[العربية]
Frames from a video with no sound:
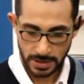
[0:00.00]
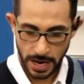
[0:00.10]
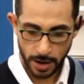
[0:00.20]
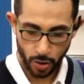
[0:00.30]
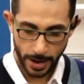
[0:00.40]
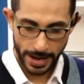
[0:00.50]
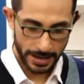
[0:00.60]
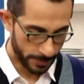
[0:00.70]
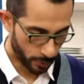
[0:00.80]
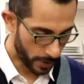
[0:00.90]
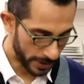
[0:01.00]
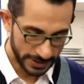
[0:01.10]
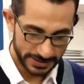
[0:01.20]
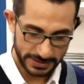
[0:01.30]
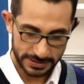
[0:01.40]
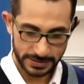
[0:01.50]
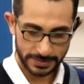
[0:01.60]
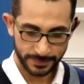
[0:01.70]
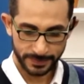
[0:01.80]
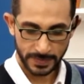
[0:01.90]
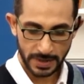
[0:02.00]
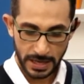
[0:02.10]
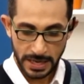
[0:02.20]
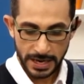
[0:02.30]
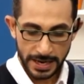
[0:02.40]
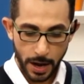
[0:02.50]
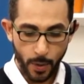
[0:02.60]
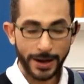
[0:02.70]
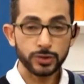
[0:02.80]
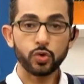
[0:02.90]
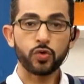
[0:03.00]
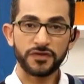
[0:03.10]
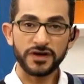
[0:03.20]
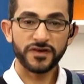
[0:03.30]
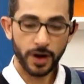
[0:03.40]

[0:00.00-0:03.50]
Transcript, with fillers: اهو هقلب كويس لو عندكم فلفل